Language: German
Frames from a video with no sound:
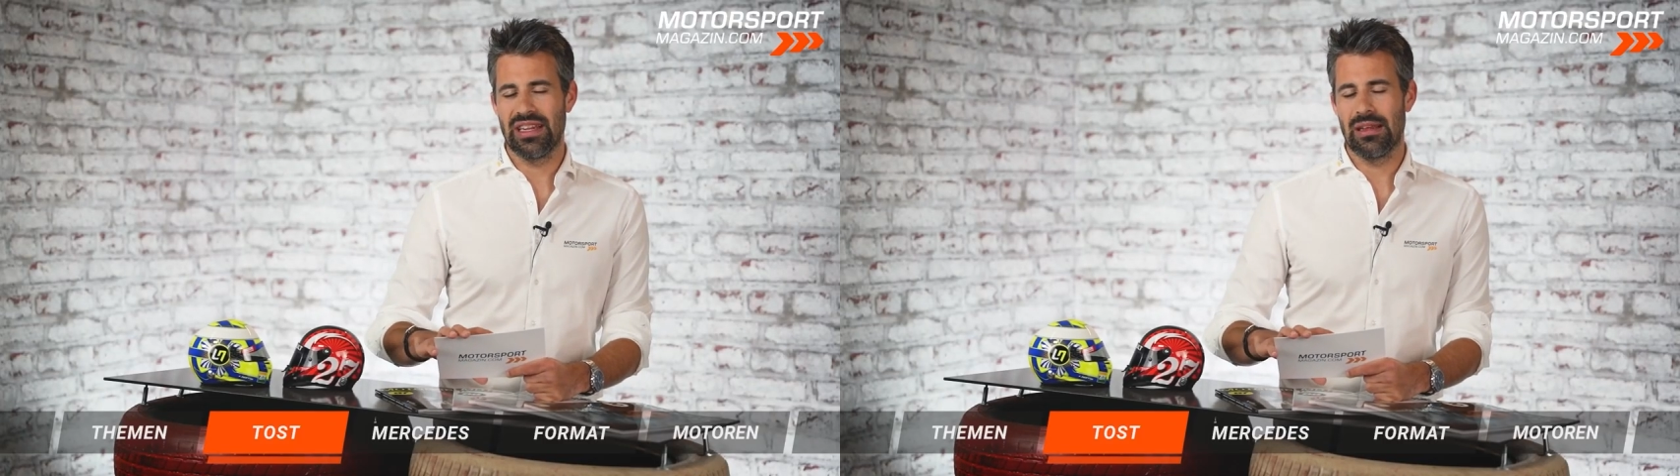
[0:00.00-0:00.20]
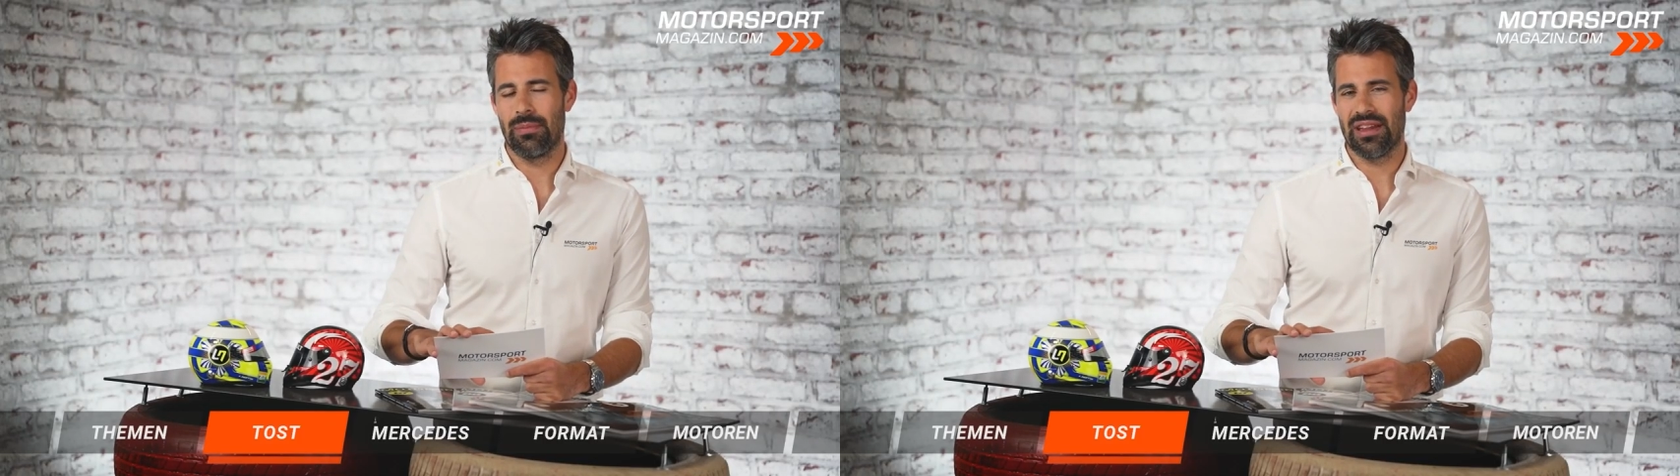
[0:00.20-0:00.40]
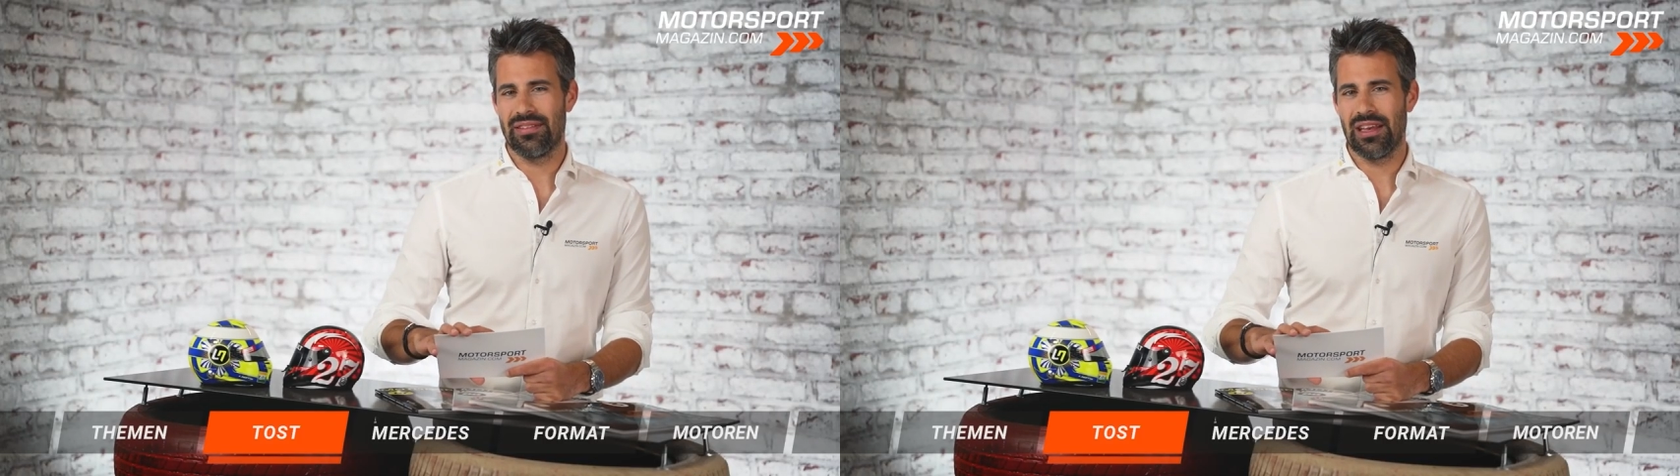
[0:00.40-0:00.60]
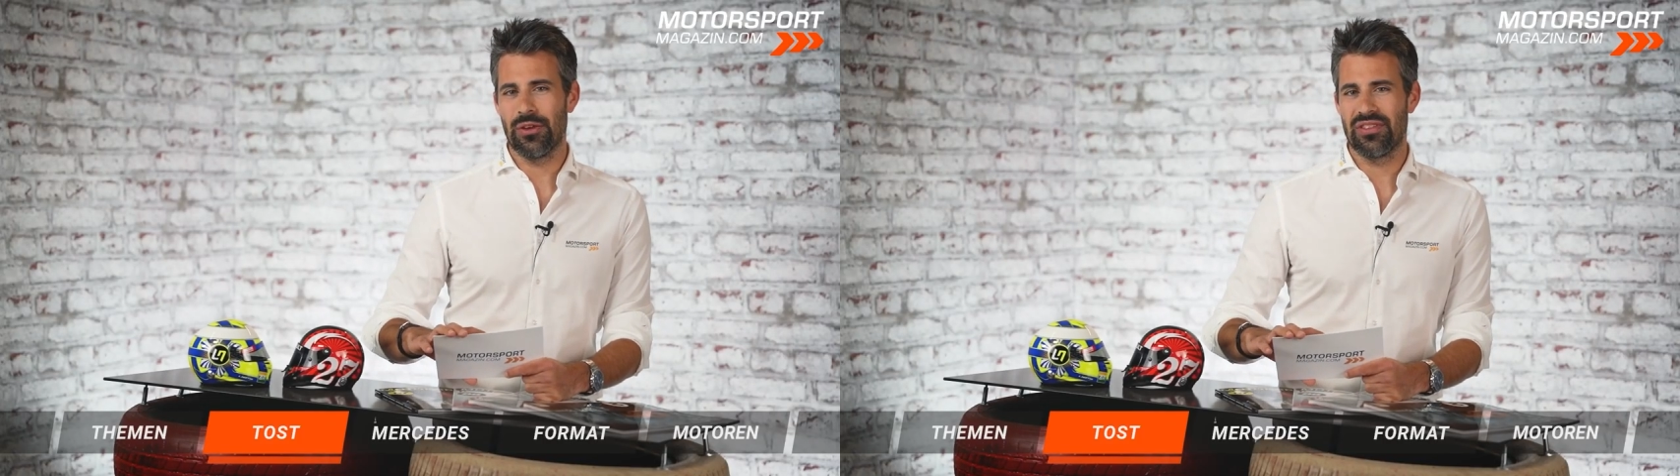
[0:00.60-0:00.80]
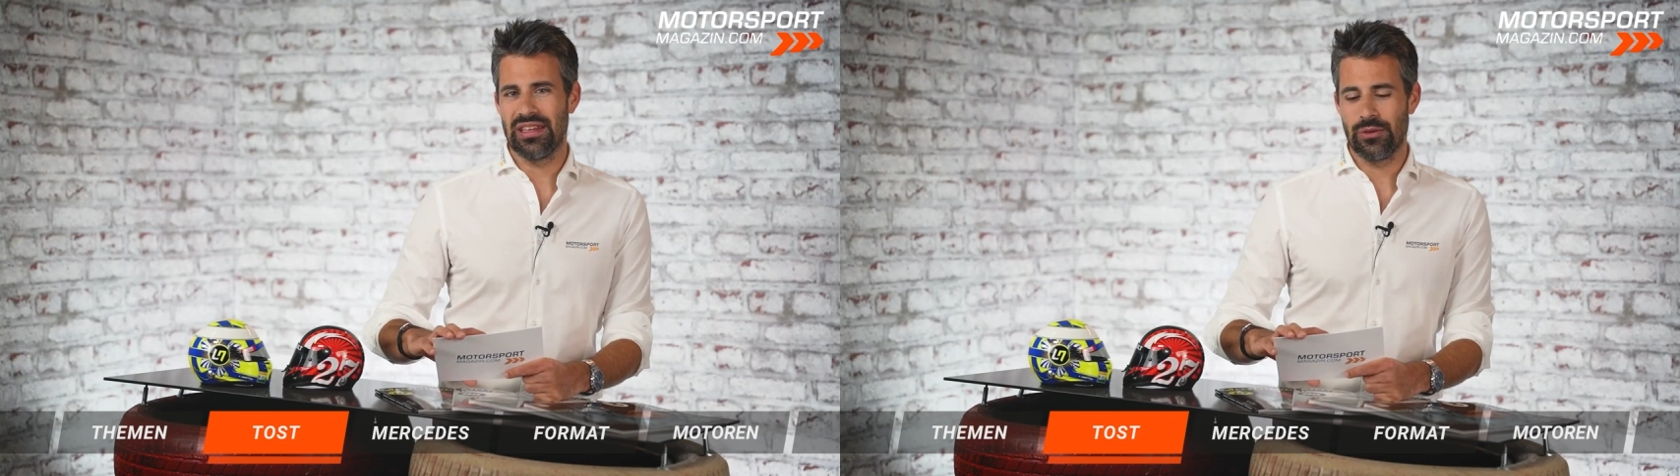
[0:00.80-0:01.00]
einer
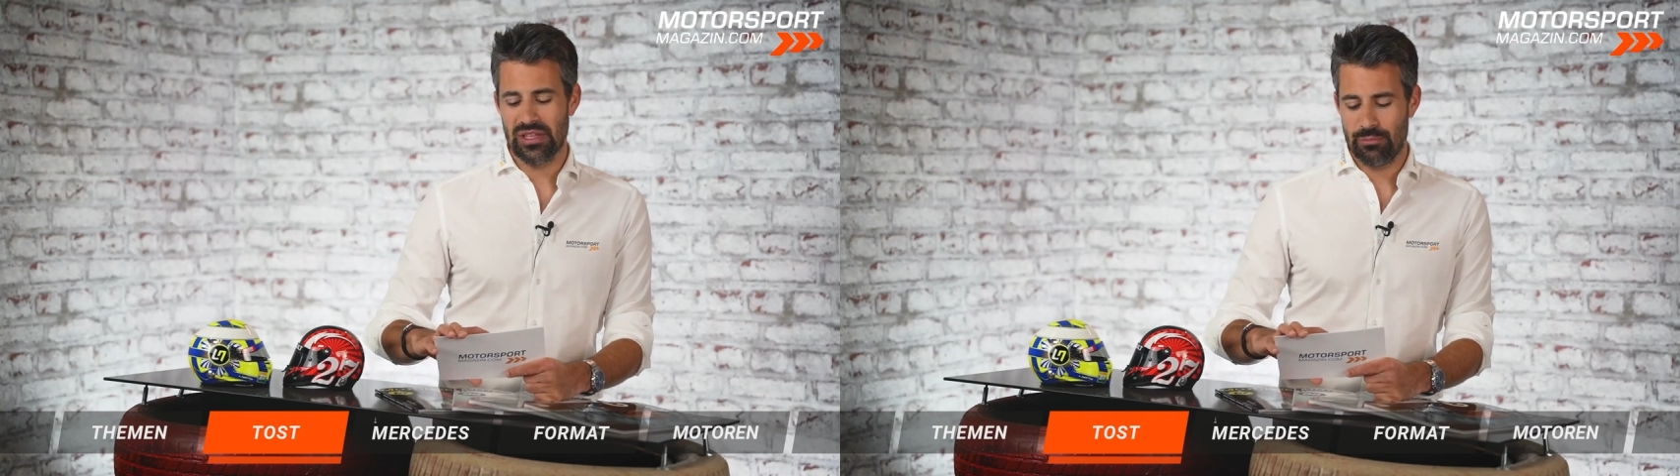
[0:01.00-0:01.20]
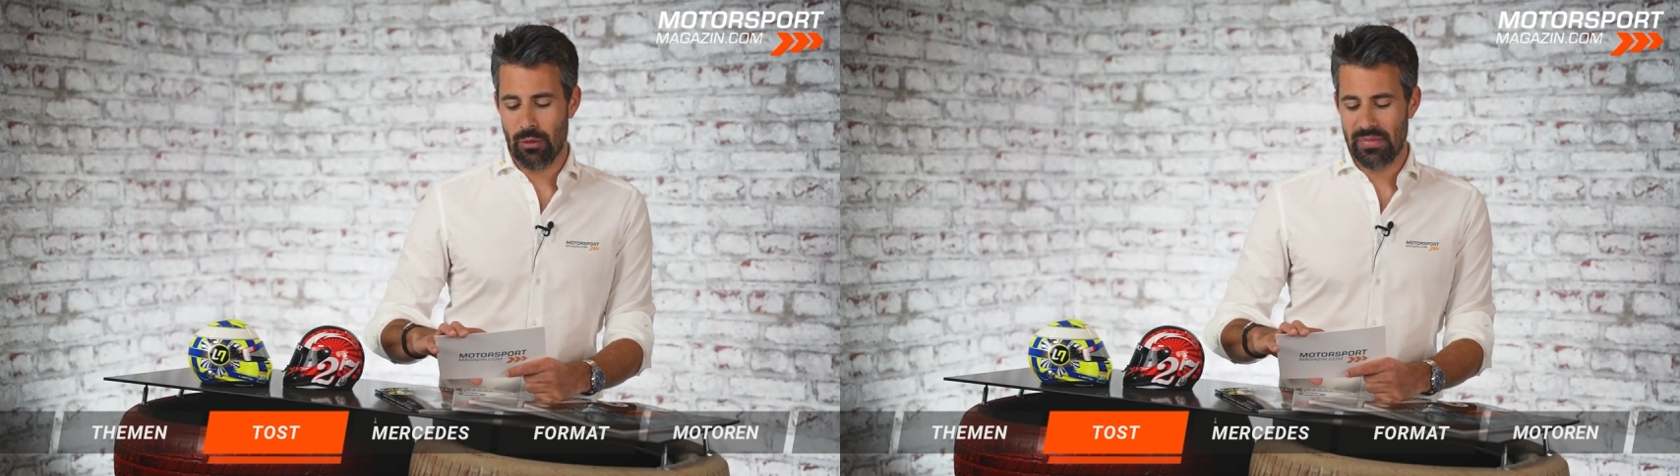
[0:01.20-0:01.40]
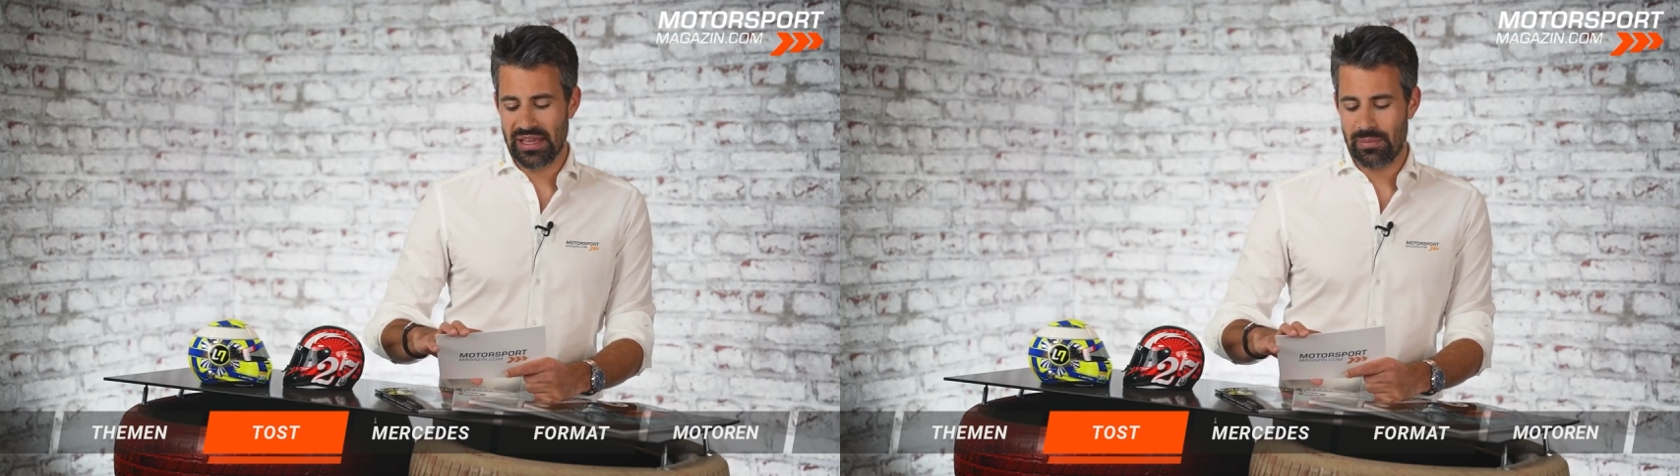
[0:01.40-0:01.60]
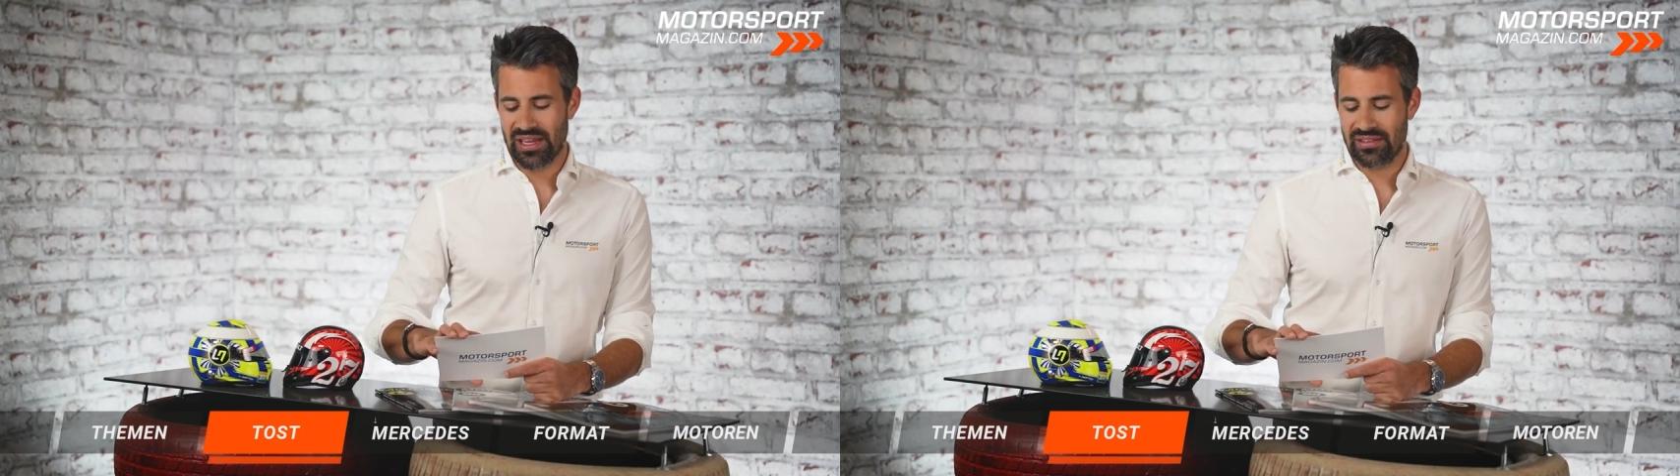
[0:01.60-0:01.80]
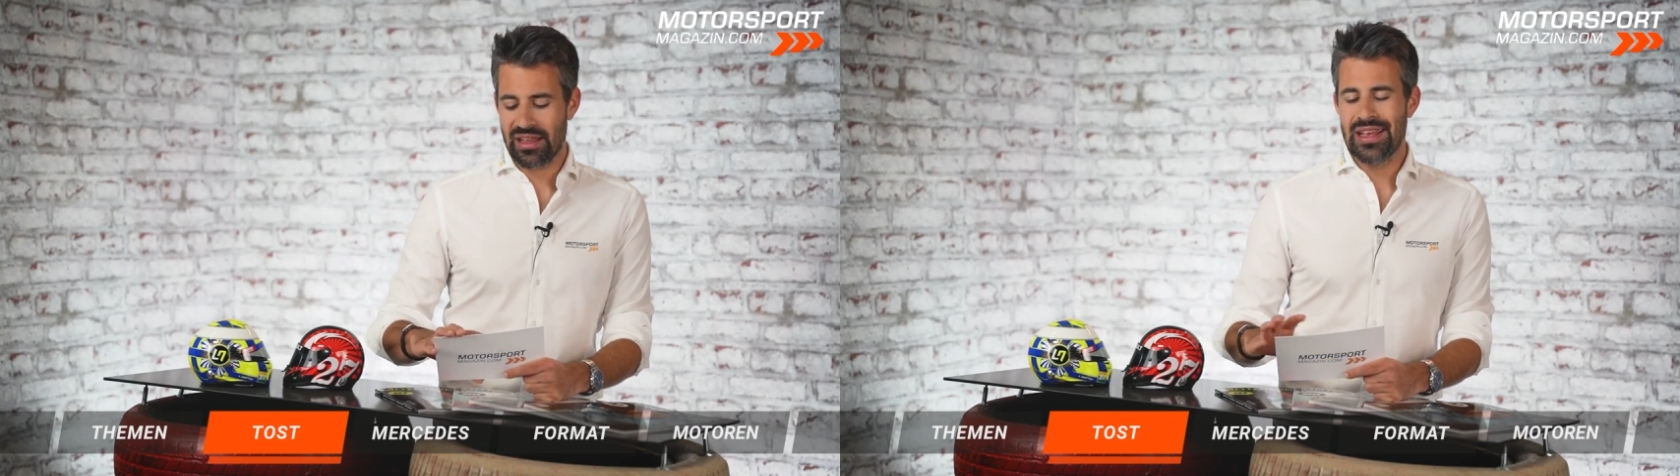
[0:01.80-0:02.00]
Presseaussendung die Bombe
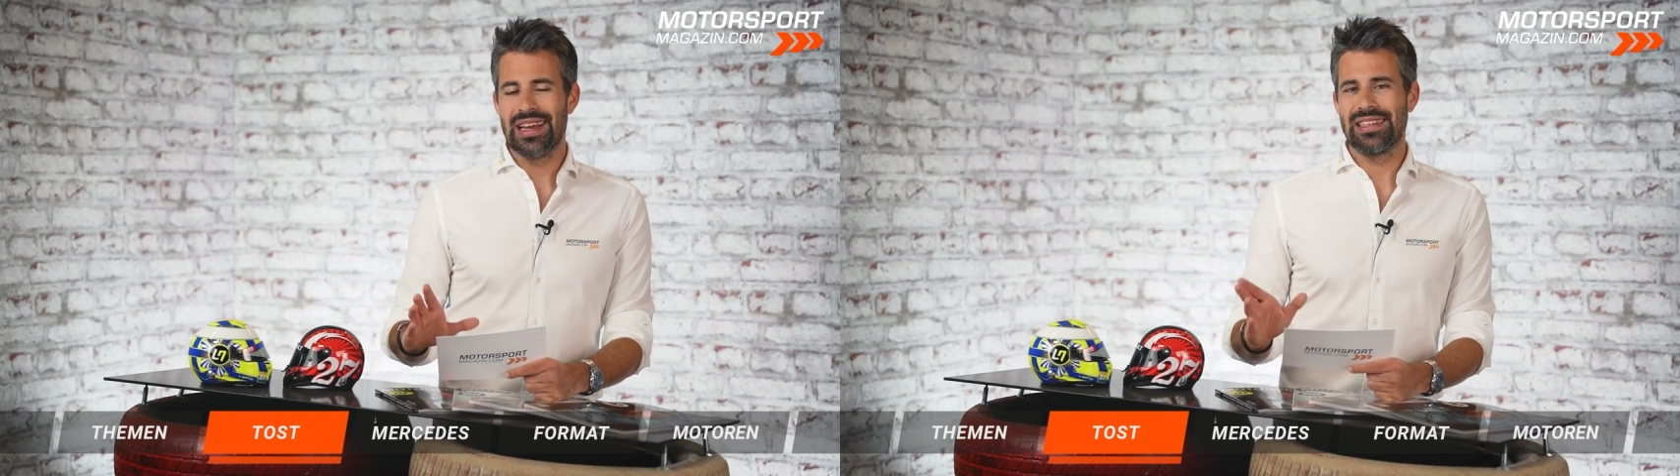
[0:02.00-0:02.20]
geplatzt.